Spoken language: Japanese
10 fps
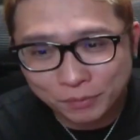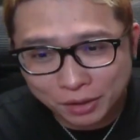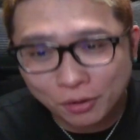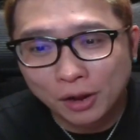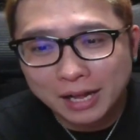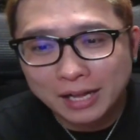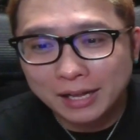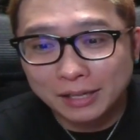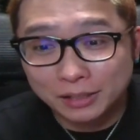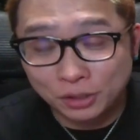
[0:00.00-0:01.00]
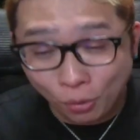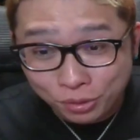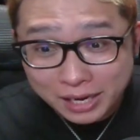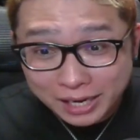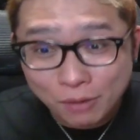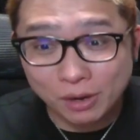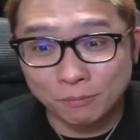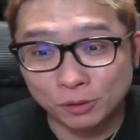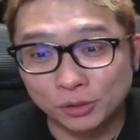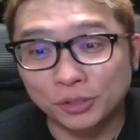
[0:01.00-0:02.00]
けど、どんだけお金
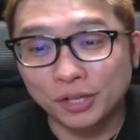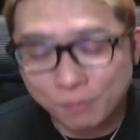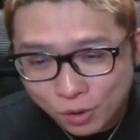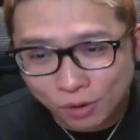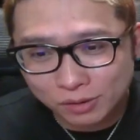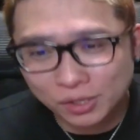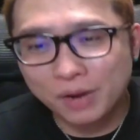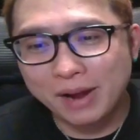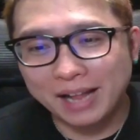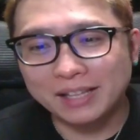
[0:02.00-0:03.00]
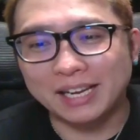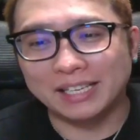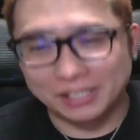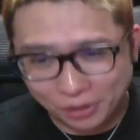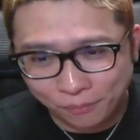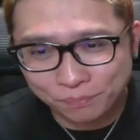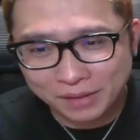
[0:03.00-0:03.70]
持ちの人でも、それはやってないんですよ。